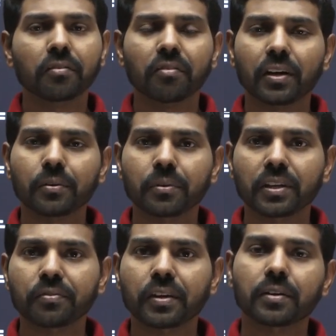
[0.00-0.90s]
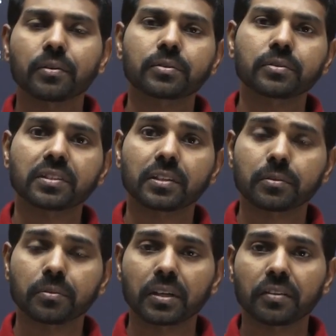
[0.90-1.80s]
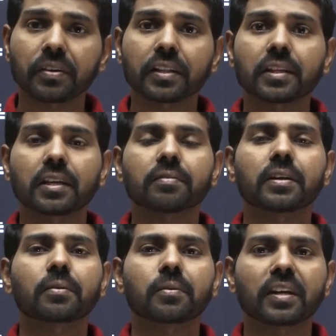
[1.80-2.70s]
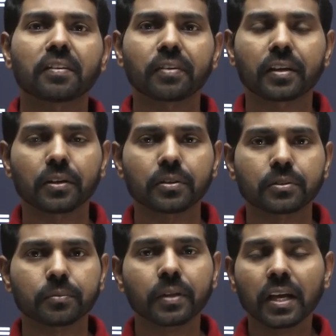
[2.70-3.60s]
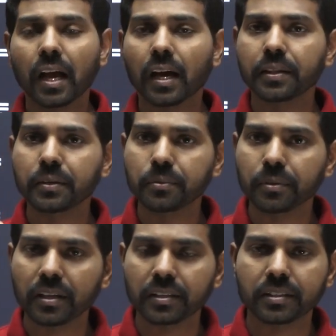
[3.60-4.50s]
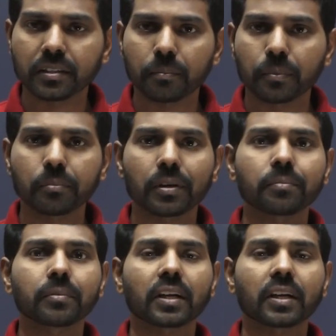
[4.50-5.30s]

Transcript: వన్ ట్వంటీ ఫైవ్ కావచ్చు సిక్స్ ట్వంటీ ఫైవ్ త్రీ వన్ ట్వంటీ ఫైవ్ కావచ్చు అది కూడా ఇచ్చినప్పుడు మనం